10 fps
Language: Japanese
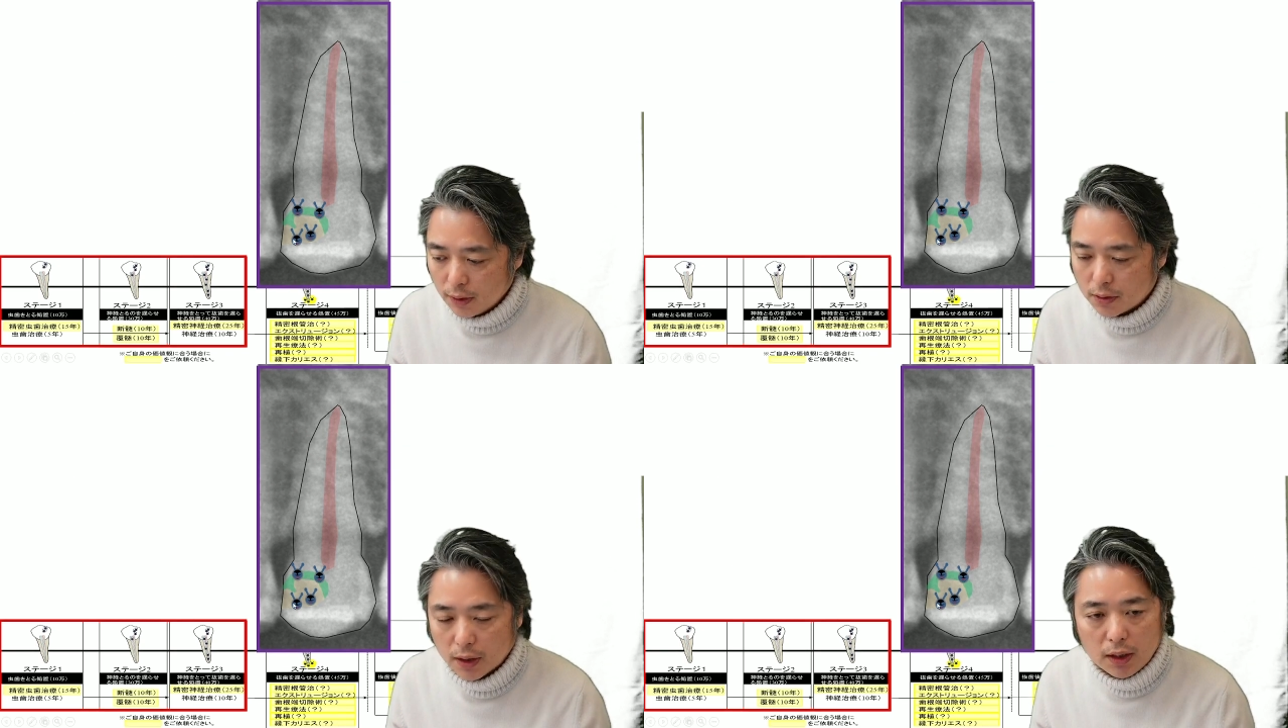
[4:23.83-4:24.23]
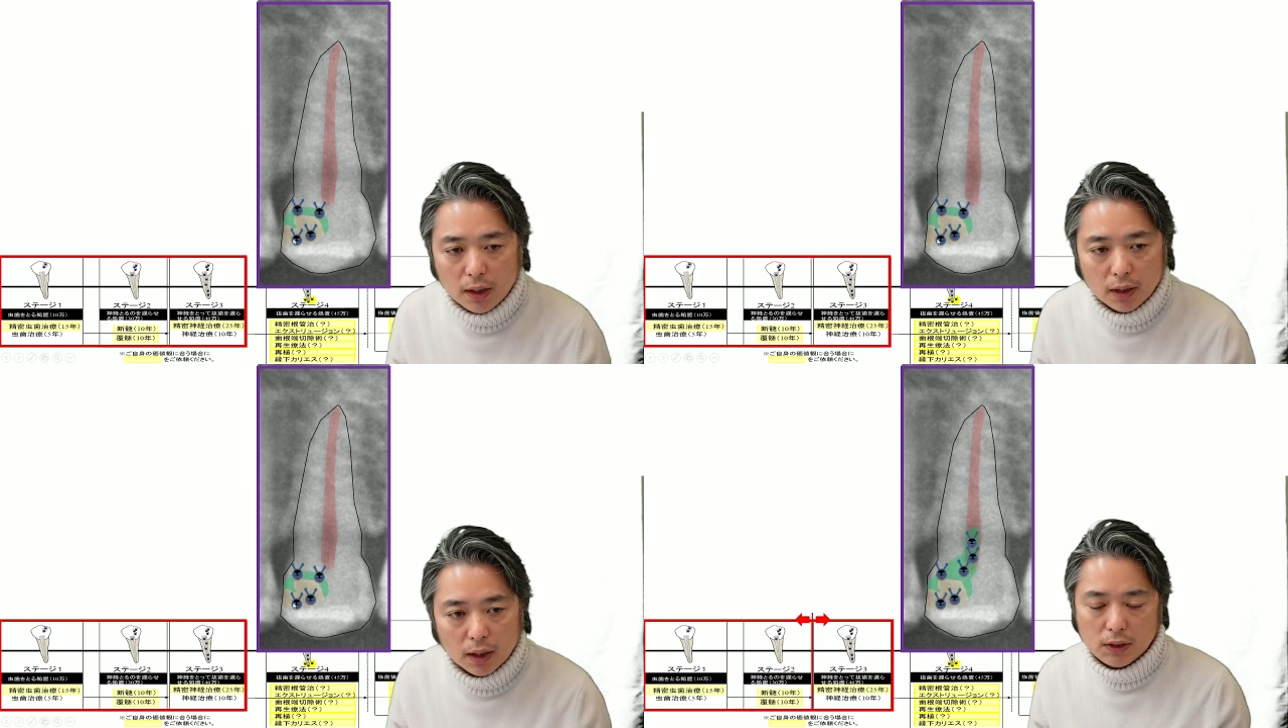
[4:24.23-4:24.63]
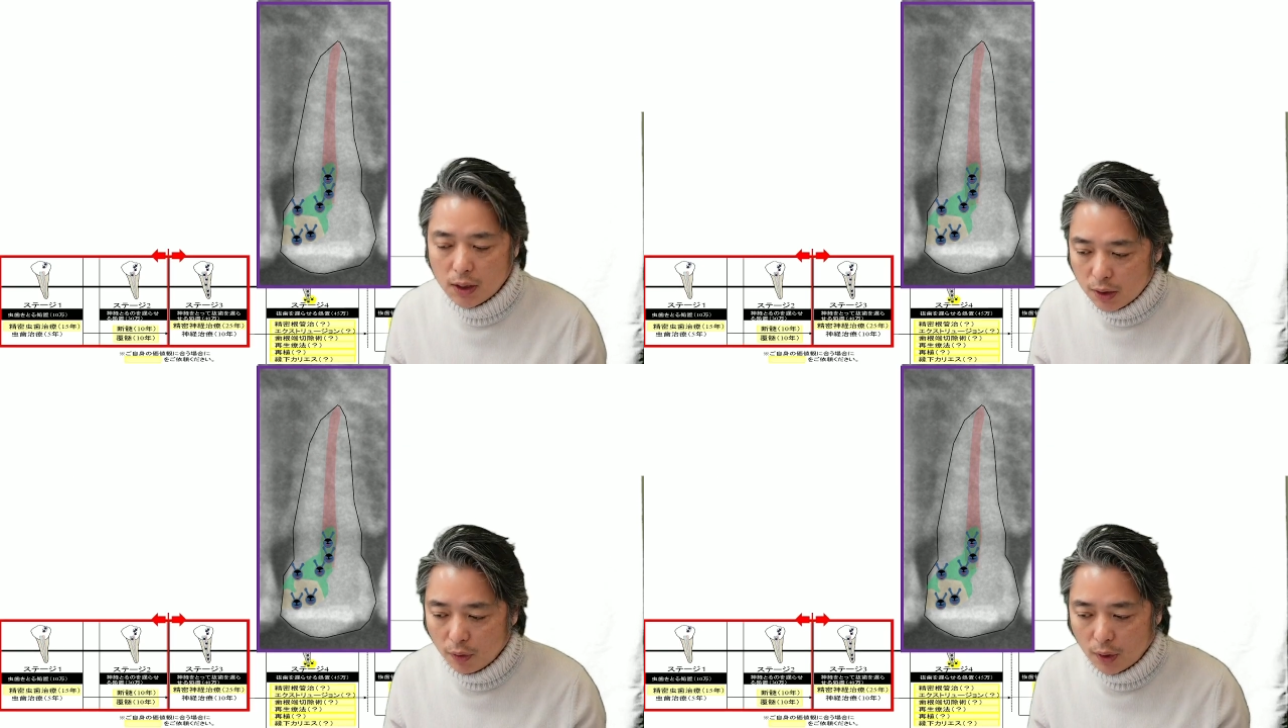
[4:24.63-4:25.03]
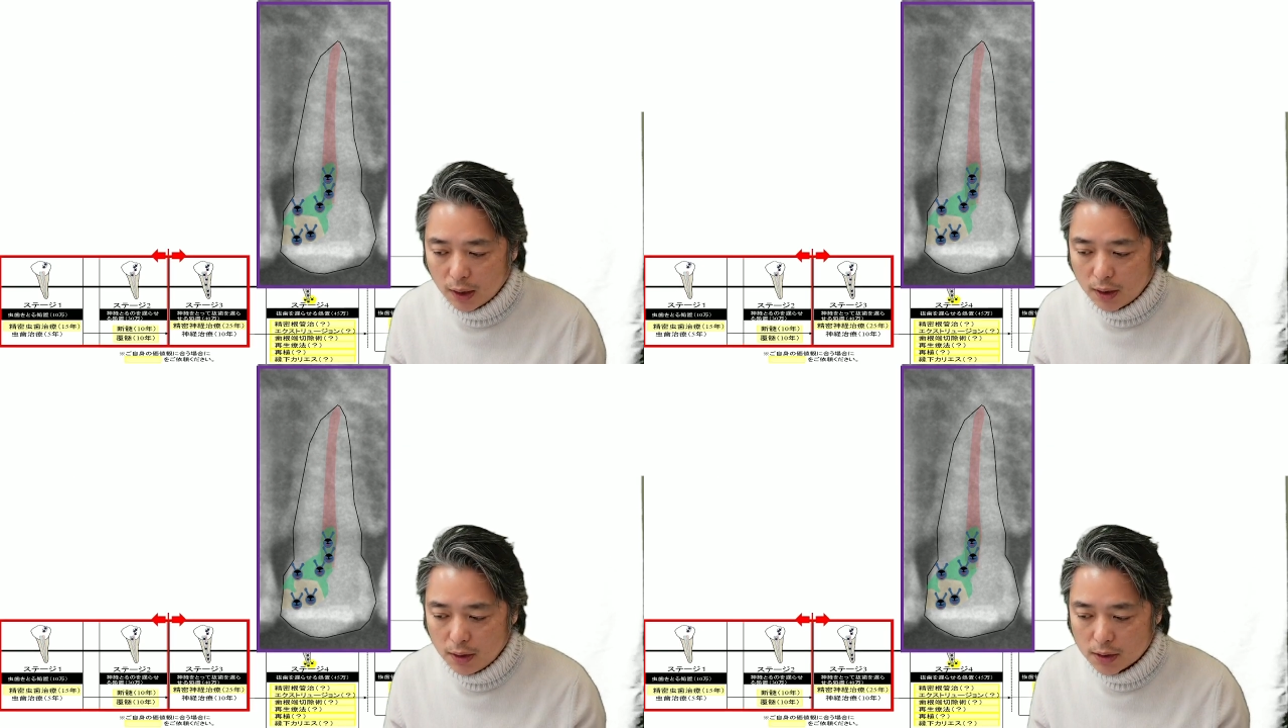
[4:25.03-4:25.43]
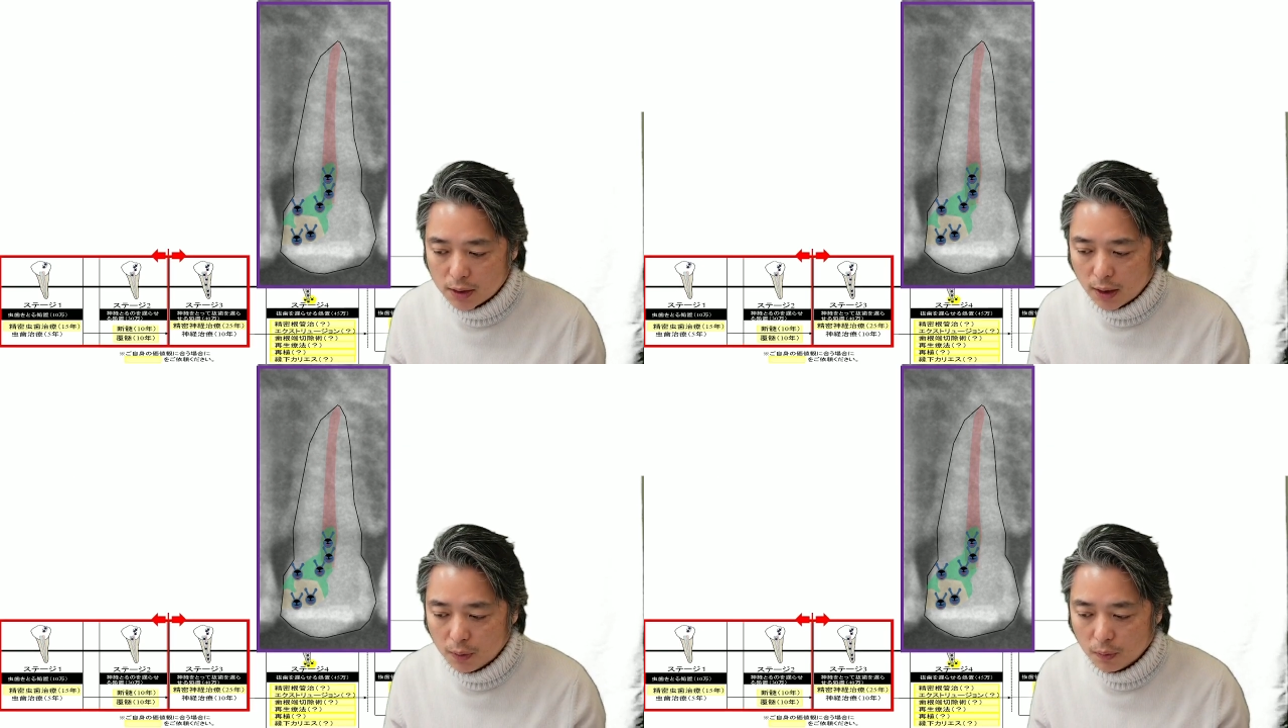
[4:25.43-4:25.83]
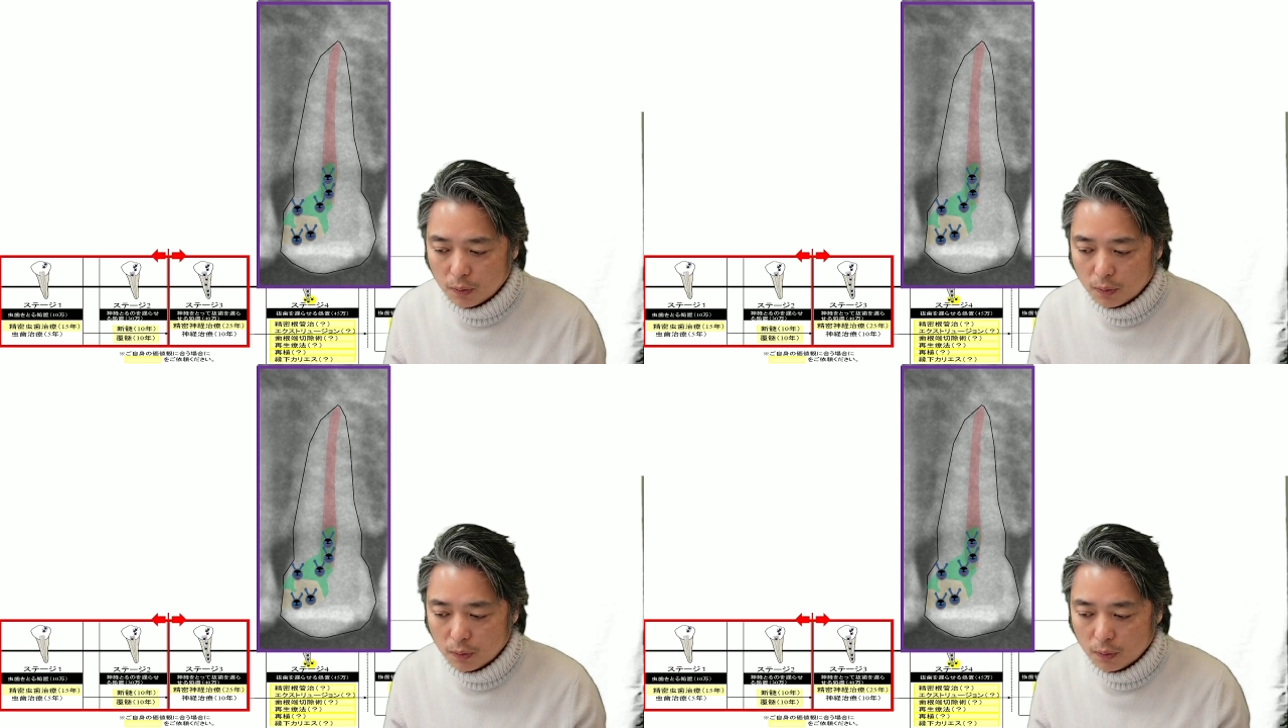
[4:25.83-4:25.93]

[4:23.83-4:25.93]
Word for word: じゃあ次に、事前にはわからないんですが、